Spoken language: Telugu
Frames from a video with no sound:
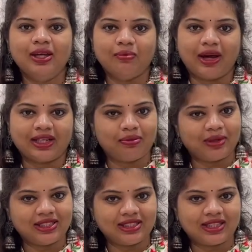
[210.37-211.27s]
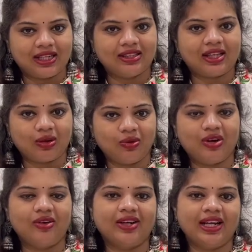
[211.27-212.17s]
మార్కెట్ ప్రైజెస్ కన్నా తక్కువగా
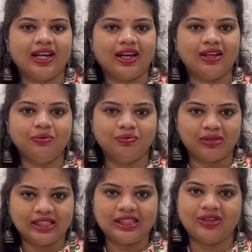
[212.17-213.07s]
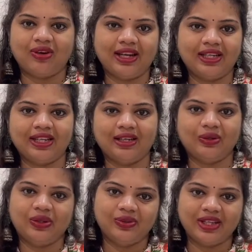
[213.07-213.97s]
ఉండేలాగా మంచి క్వాలిటీలో
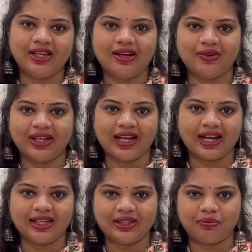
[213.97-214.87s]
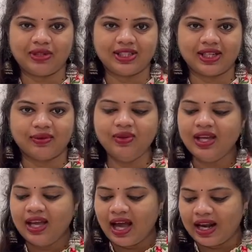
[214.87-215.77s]
యూనిక్గా ఉండేలాగా తెప్పించాను
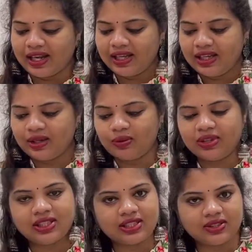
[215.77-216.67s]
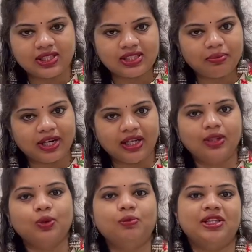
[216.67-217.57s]
అలాగే ఈ కుర్తీస్ వచ్చేసి మనకి
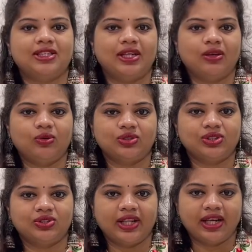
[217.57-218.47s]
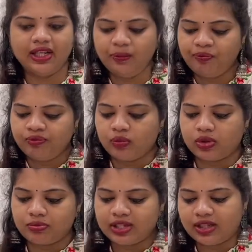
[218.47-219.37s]
టూ పీస్ సెట్లో వస్తుందండి
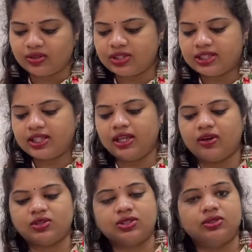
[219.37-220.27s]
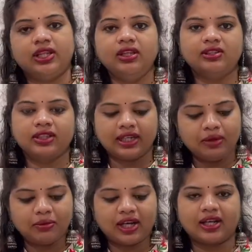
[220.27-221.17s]
మొత్తం సెట్ వచ్చేసి ఇలా వస్తుంది
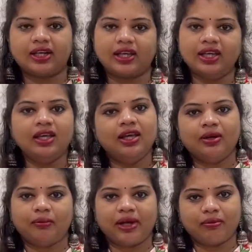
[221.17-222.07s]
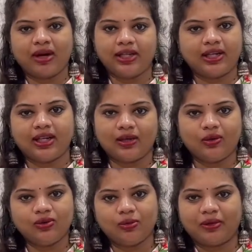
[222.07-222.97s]
క్రీమ్ కలర్కి మనకి మల్టీ కలర్లో
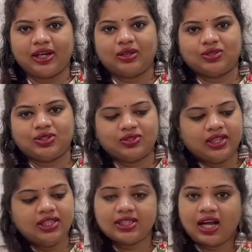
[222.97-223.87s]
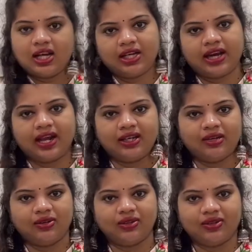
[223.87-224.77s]
దుపట్టా వస్తుంది చాలా గ్రాండ్గా
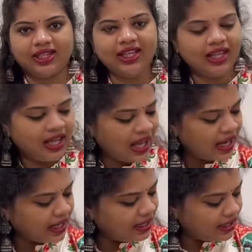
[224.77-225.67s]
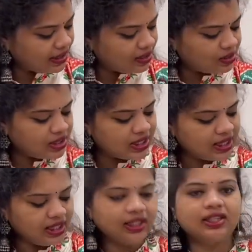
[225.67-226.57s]
ఉంటుంది అలాగే నెక్స్ట్
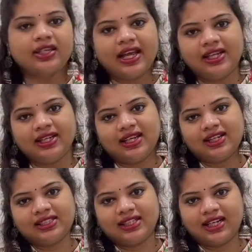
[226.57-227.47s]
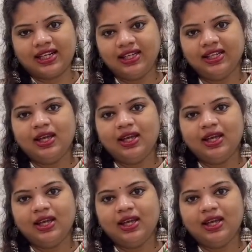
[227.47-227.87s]
వచ్చేసి నైటీ కలెక్షన్ అండి